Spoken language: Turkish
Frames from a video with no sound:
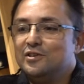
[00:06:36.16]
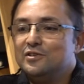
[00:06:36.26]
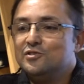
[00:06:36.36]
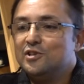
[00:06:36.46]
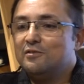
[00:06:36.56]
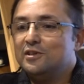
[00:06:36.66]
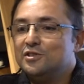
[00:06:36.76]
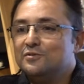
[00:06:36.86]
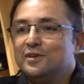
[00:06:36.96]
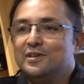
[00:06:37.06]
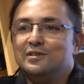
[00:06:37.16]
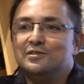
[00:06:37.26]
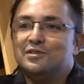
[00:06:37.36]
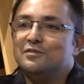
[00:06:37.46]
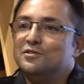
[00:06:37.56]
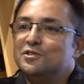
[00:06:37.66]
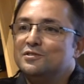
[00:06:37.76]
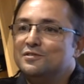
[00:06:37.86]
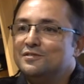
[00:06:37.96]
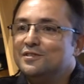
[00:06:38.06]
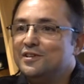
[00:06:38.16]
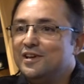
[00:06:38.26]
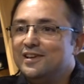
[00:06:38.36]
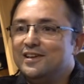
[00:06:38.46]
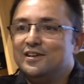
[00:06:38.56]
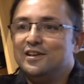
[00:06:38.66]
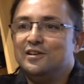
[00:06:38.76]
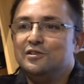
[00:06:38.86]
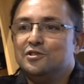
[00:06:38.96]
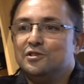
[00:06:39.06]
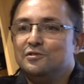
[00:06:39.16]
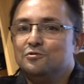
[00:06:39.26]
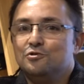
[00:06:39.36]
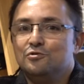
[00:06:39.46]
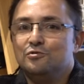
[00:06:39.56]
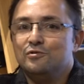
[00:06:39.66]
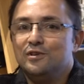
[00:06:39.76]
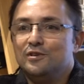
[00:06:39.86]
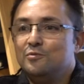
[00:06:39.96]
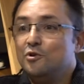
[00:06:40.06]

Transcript: savaş ve savaşın nedenlerine ilişkin düşündükleri,